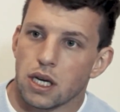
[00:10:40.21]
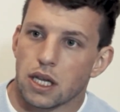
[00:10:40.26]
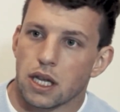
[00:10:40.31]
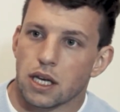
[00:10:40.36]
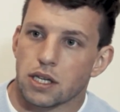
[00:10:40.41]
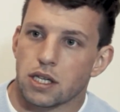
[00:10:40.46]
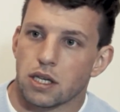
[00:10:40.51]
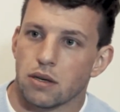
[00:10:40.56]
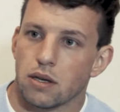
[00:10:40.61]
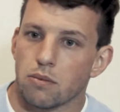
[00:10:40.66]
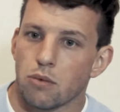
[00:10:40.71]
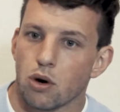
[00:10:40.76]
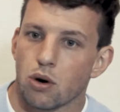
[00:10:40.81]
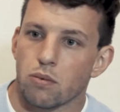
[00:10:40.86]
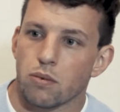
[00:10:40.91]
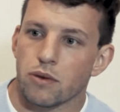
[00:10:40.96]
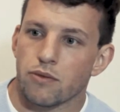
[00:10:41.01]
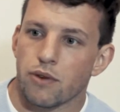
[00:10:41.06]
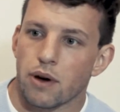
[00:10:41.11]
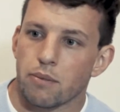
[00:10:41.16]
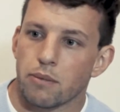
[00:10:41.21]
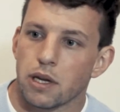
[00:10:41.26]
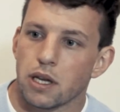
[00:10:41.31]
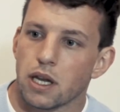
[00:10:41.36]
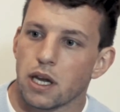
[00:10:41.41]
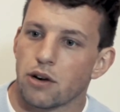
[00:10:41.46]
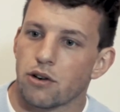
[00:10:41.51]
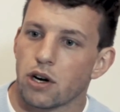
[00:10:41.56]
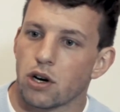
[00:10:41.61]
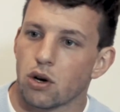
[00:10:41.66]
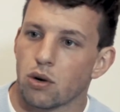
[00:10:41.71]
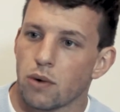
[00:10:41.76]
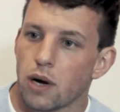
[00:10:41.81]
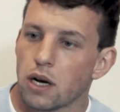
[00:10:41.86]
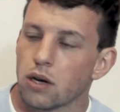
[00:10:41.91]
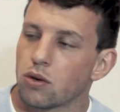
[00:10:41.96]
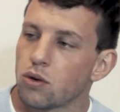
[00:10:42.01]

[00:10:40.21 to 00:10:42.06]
decidimos con mi familia renovar.